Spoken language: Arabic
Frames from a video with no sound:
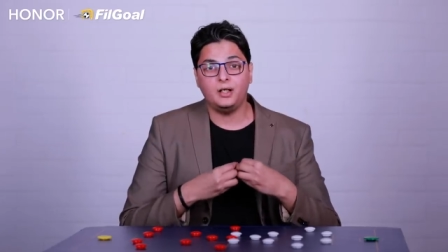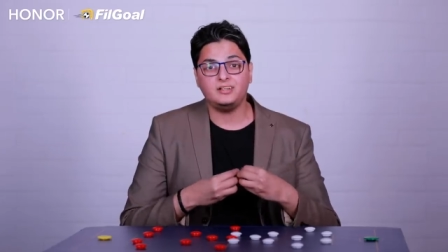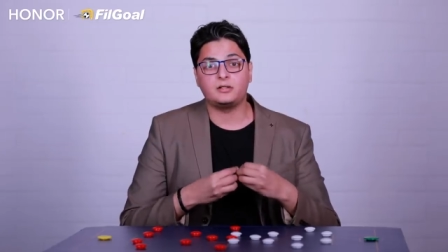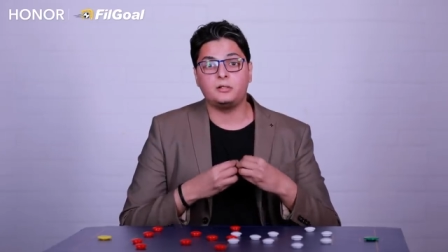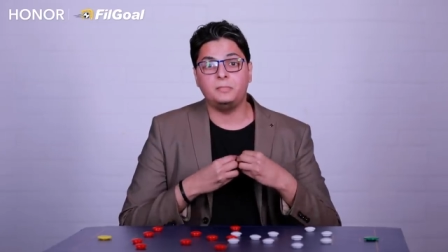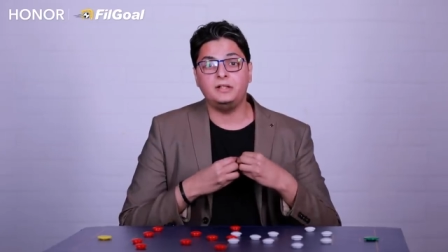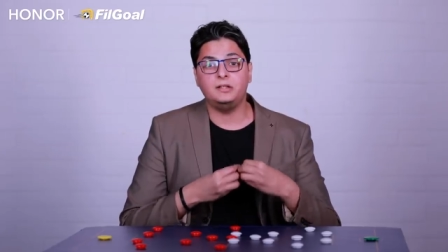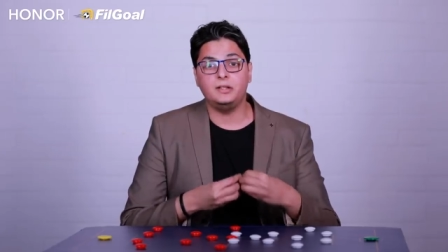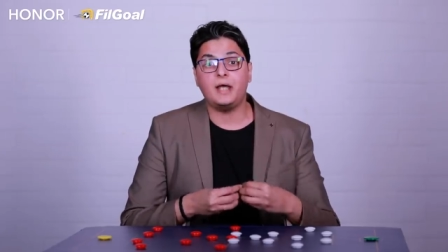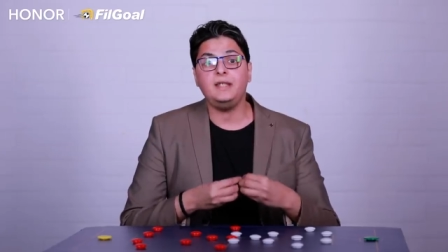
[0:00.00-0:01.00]
اضرب
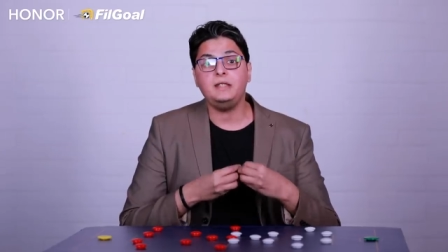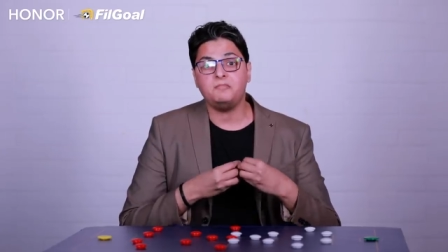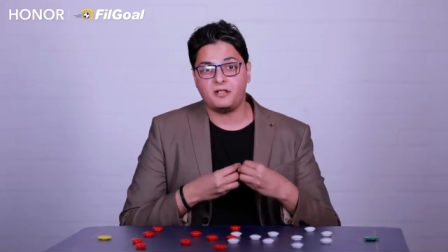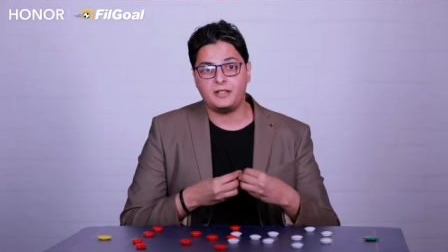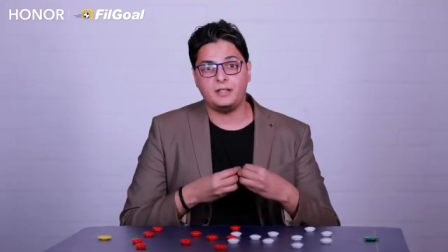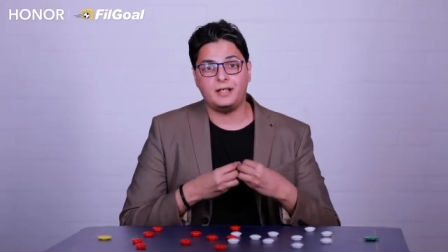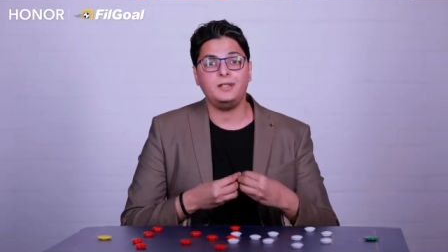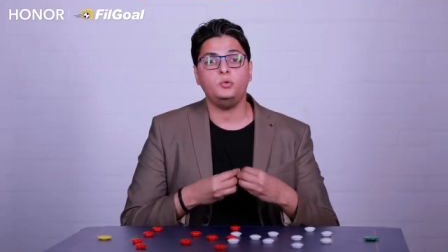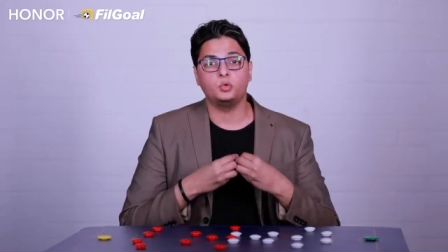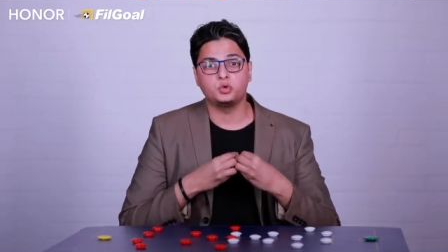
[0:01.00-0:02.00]
ان اي فريق
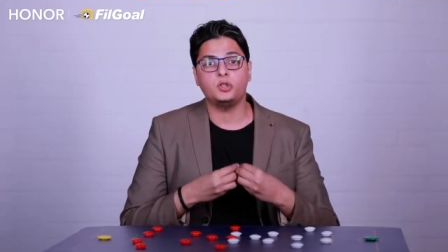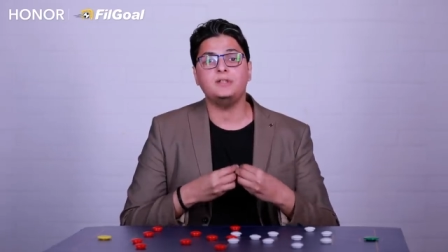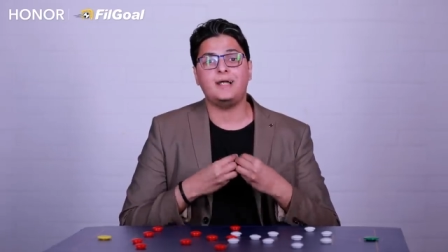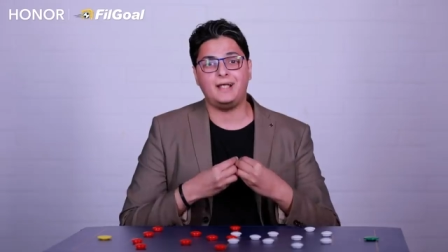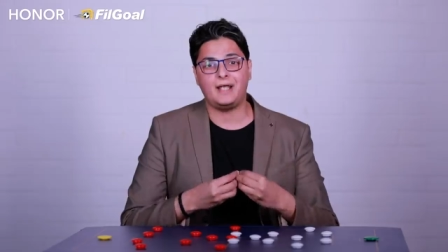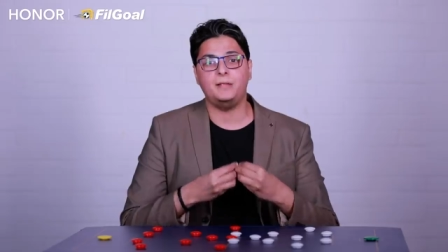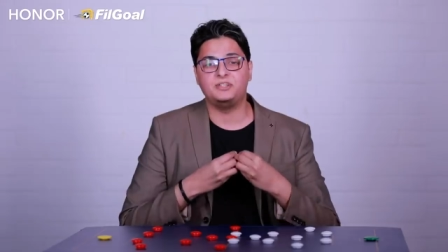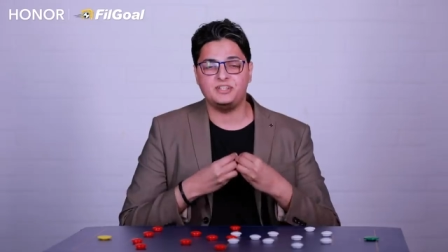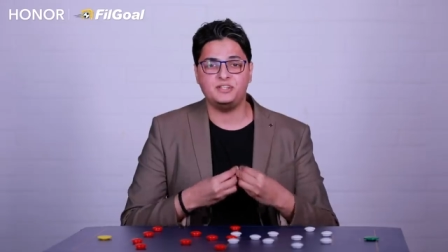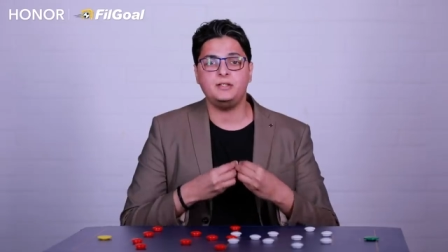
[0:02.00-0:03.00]
عنده صانع العاب
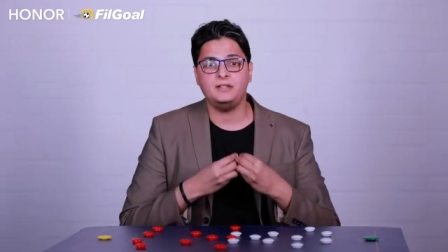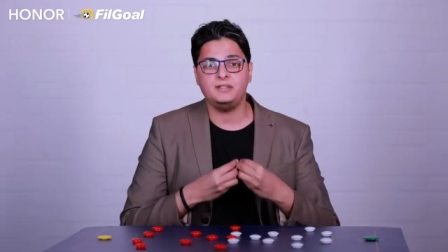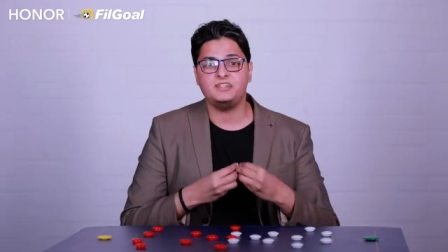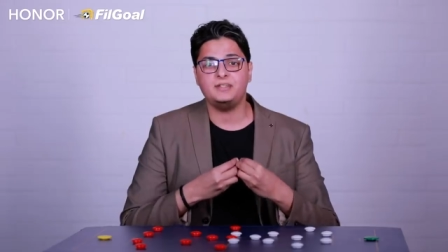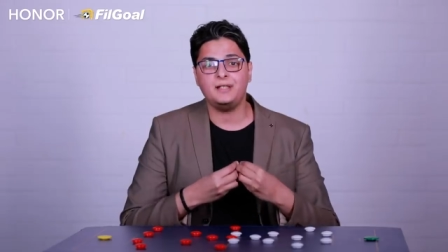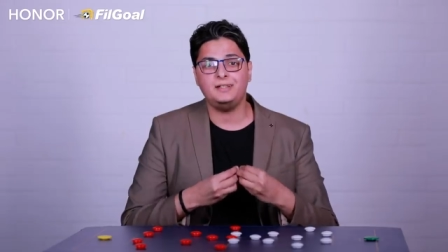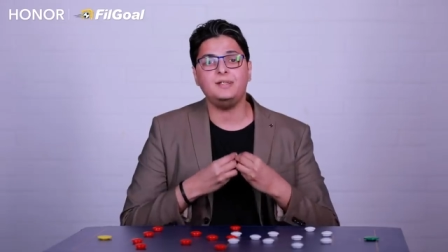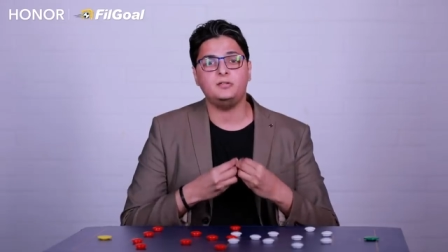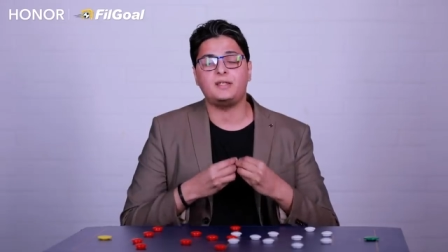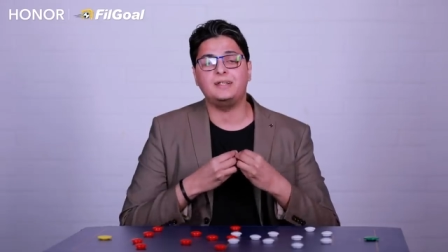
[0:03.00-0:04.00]
زي زين الدين زيدان
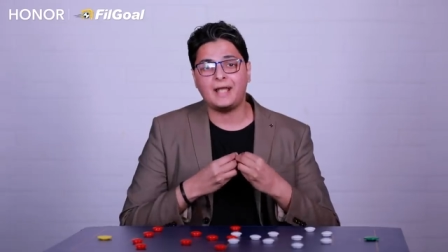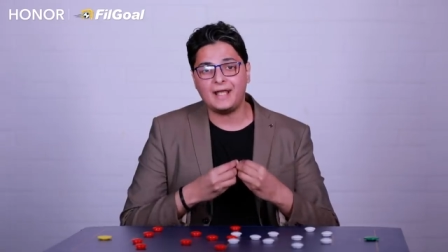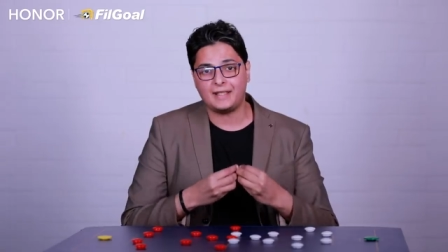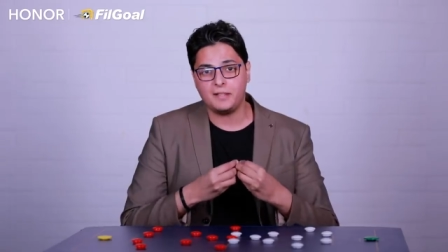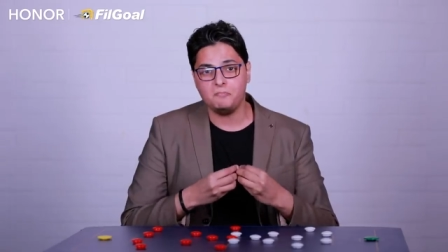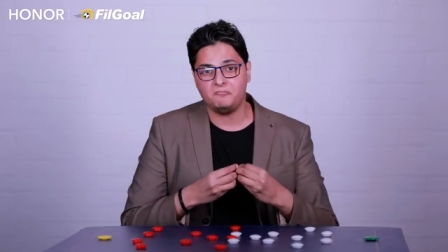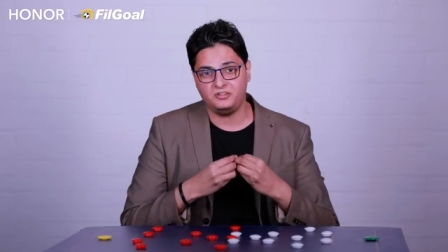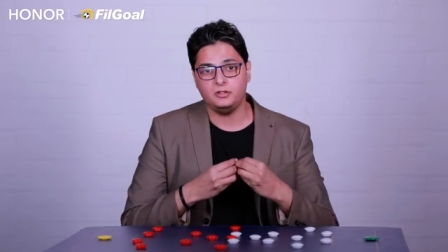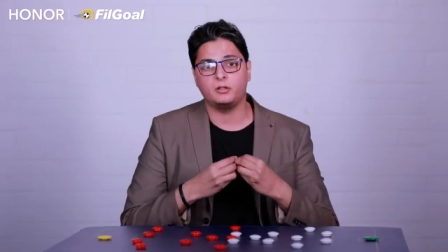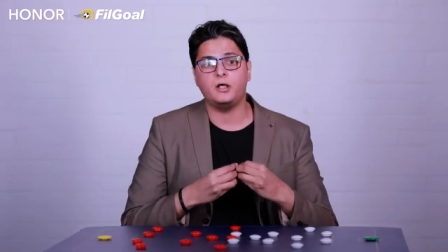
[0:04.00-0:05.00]
يقدر يتحكم
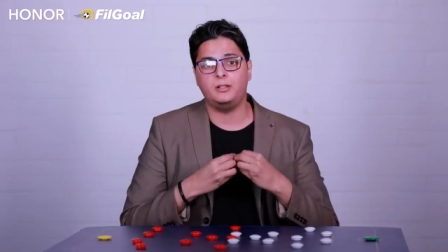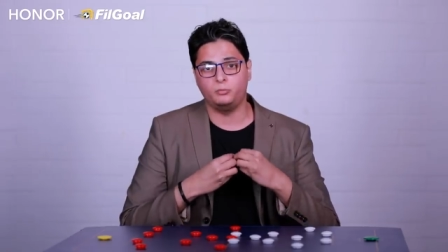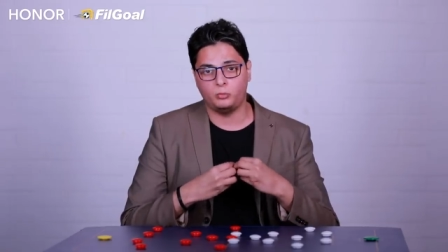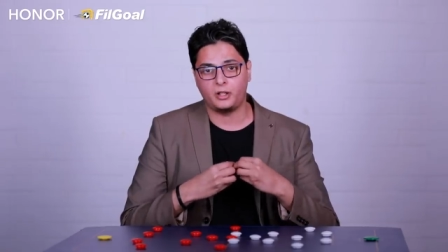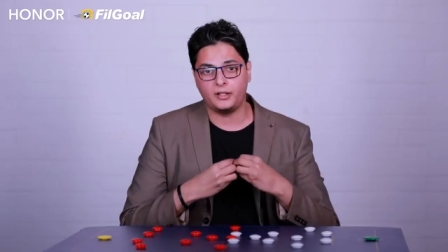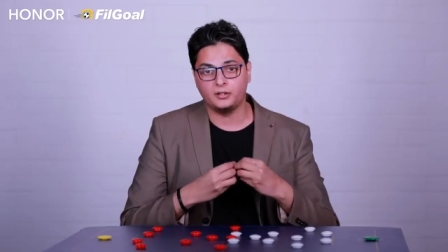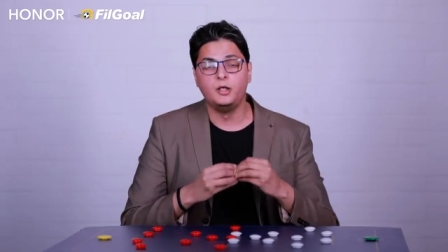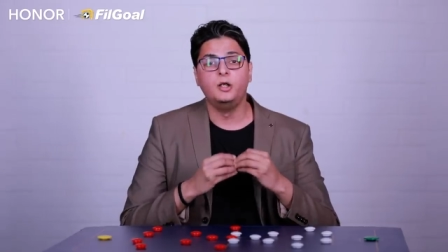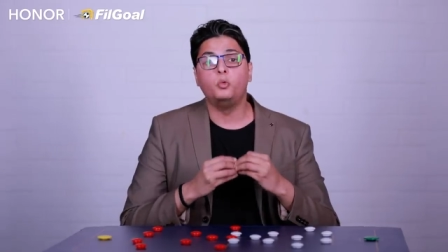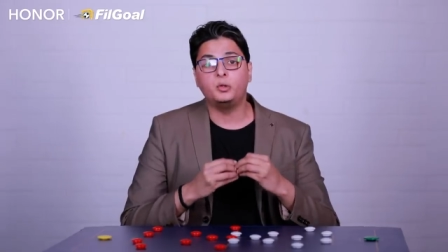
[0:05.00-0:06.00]
في ايقاع المباريات
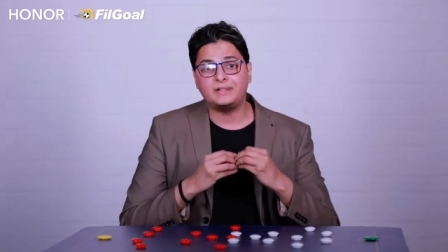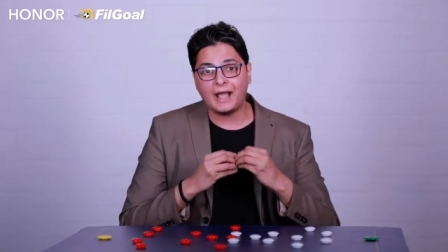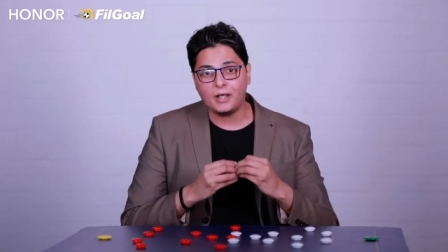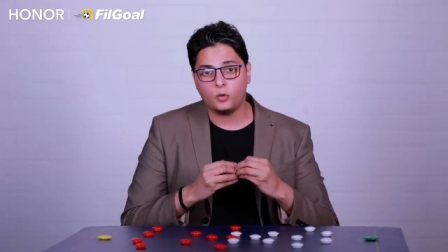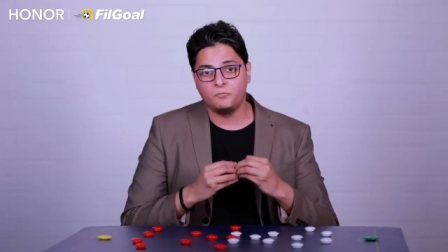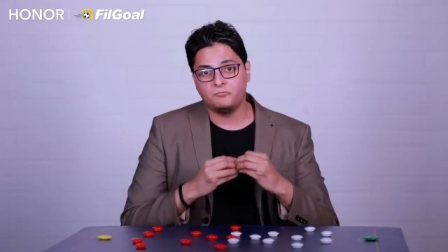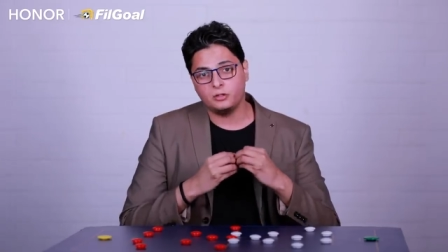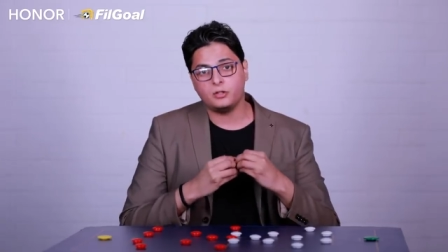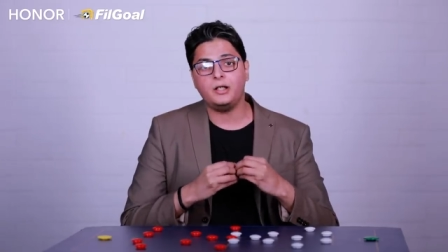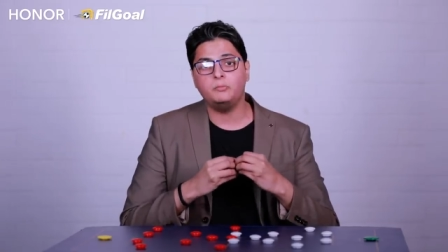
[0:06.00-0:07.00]
والتحكم في
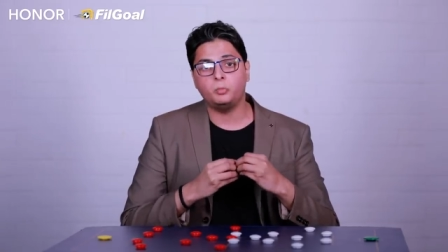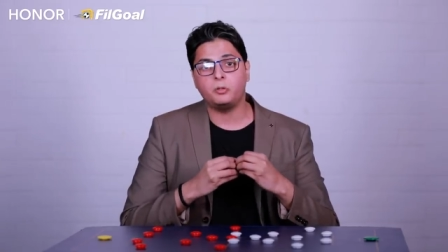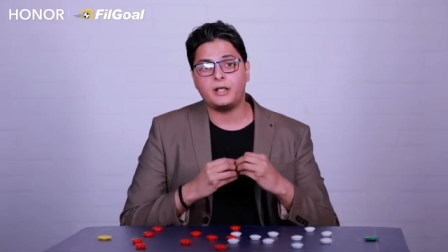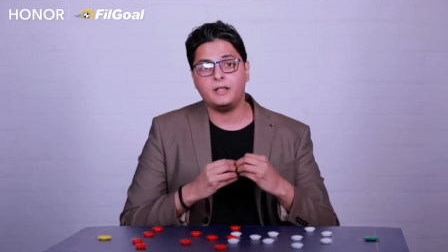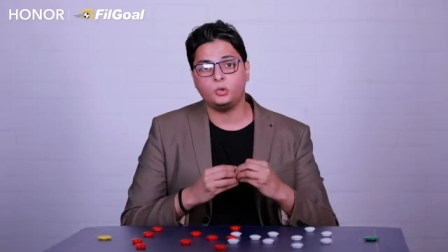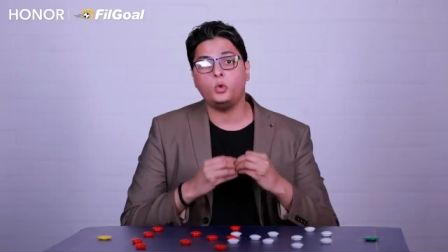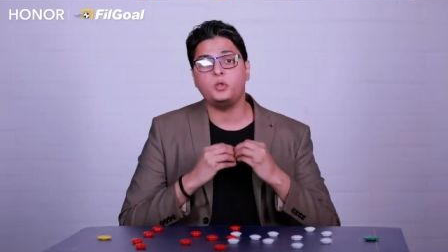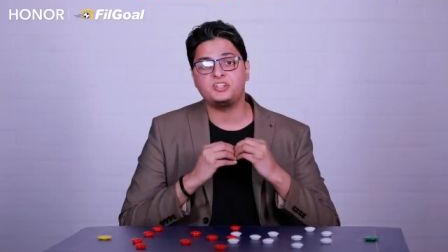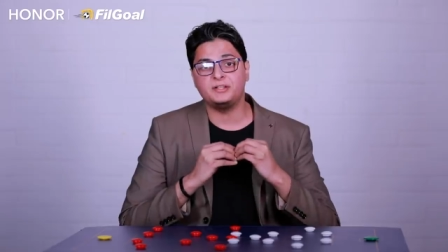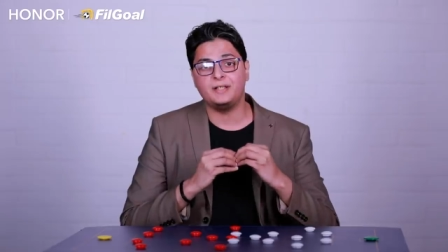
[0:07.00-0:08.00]
ايقاع المباريات
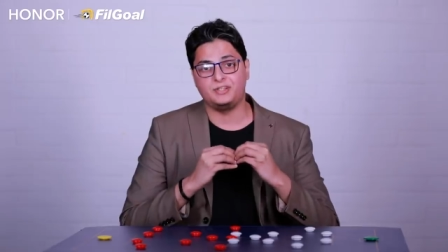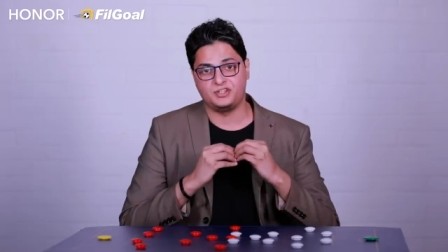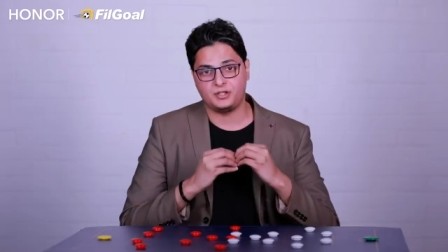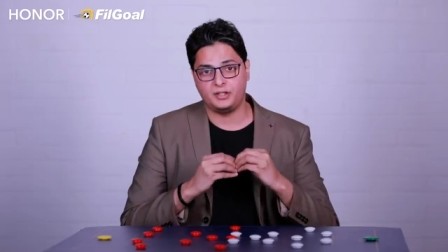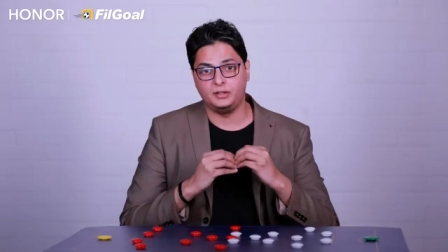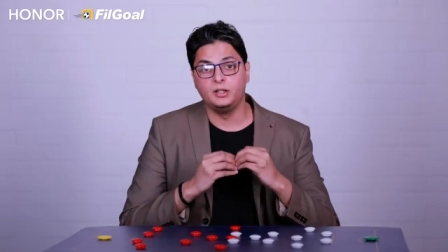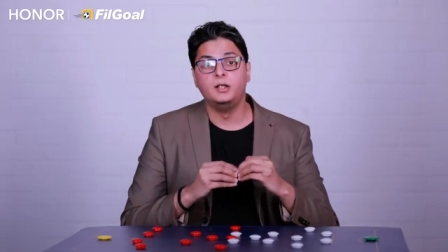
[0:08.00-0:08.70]
هو زيدان ستايل